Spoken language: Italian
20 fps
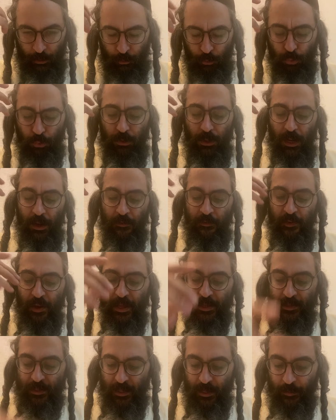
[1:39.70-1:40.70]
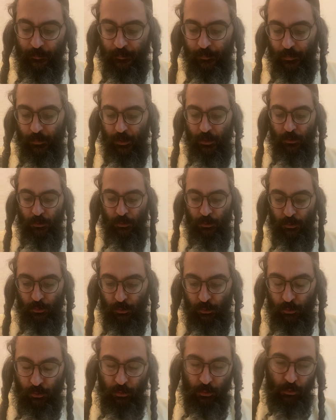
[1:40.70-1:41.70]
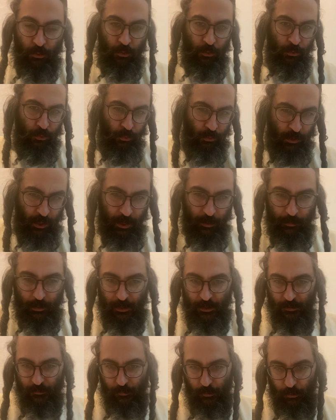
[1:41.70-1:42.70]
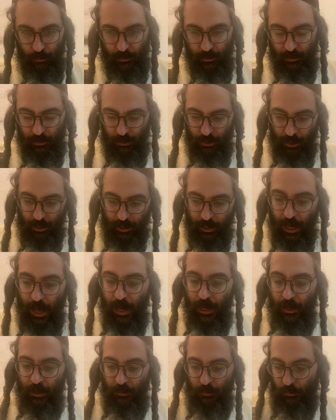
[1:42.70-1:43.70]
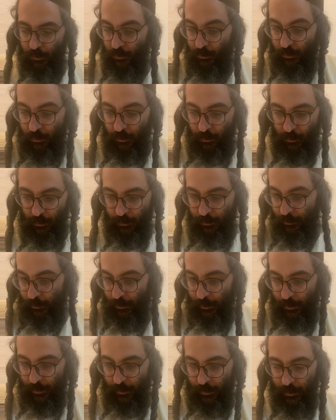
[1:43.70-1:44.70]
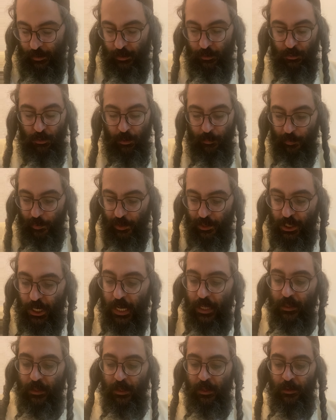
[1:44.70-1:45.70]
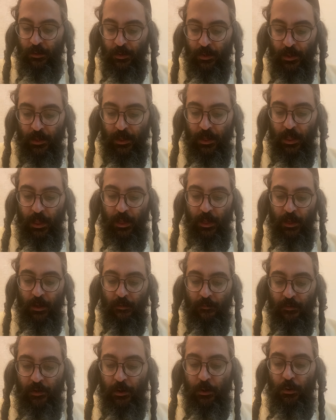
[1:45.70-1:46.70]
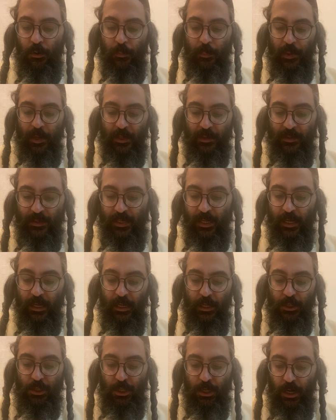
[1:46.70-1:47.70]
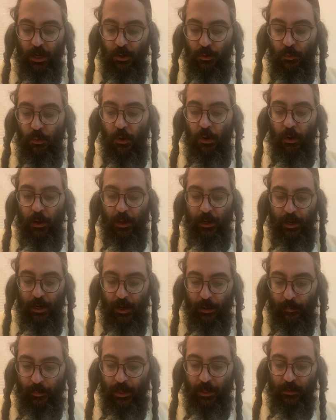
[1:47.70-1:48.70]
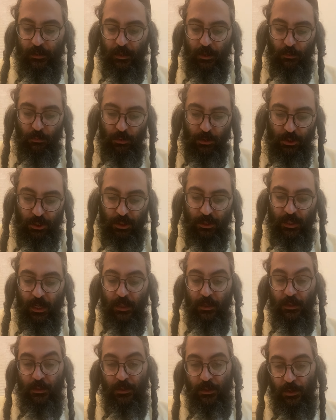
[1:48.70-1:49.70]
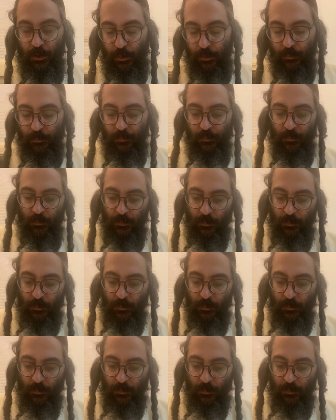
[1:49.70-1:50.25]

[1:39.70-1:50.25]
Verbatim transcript: Tutte le feste o, o, o tutte le mitzvot in generale, mm-hmm, che sono i precetti, eh, vengono per inserirci nel cuore, nella mente l'unicità di Dio,